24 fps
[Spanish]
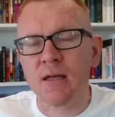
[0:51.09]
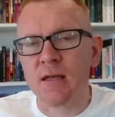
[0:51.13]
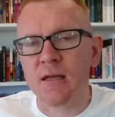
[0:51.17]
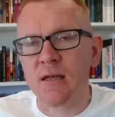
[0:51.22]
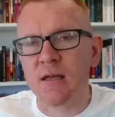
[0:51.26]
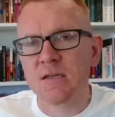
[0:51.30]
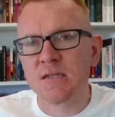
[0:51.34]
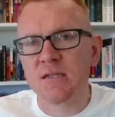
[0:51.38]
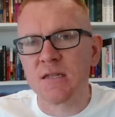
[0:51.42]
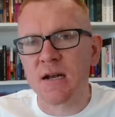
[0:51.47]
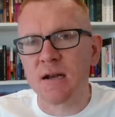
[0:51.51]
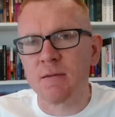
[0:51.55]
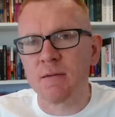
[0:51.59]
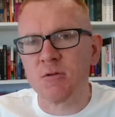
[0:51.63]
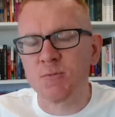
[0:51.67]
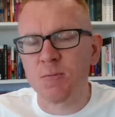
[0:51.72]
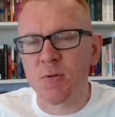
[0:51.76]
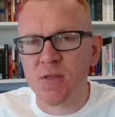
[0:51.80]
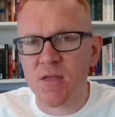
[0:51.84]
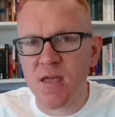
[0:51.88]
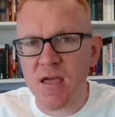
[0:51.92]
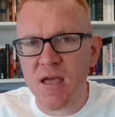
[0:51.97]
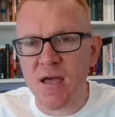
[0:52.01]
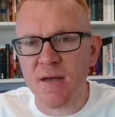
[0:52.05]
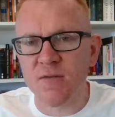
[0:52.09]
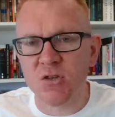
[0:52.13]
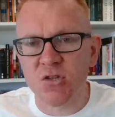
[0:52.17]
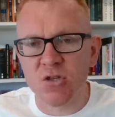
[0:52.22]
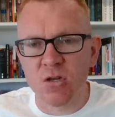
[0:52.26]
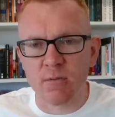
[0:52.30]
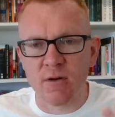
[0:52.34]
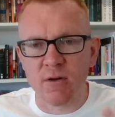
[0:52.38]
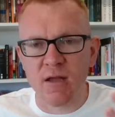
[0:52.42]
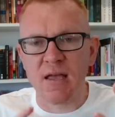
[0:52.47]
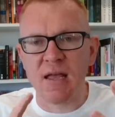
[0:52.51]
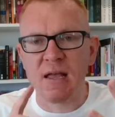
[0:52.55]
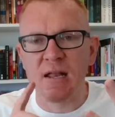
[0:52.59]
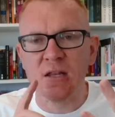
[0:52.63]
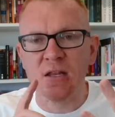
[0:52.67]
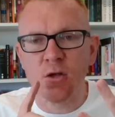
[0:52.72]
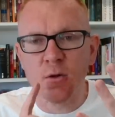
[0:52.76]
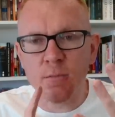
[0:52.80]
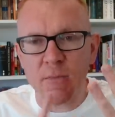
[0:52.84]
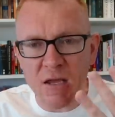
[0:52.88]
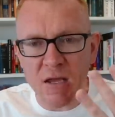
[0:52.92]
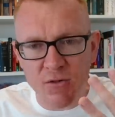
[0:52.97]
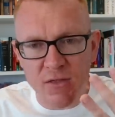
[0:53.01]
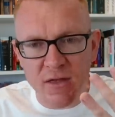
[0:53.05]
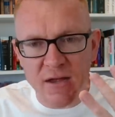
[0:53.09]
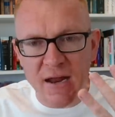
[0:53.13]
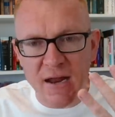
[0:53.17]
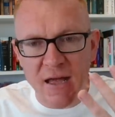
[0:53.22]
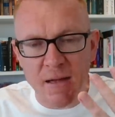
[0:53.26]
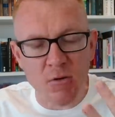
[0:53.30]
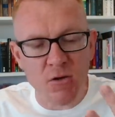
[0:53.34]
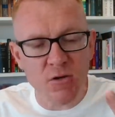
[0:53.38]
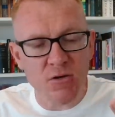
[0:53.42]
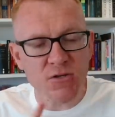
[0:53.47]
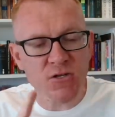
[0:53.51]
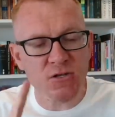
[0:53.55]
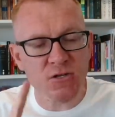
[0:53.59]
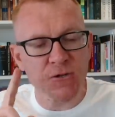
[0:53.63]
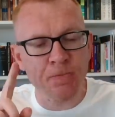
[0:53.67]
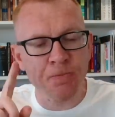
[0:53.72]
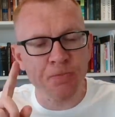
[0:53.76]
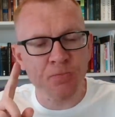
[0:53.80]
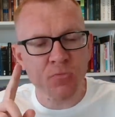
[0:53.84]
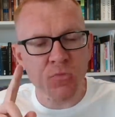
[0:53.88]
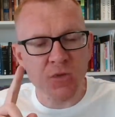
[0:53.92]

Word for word: y estaremos predicando sobre el domingo de Ramos,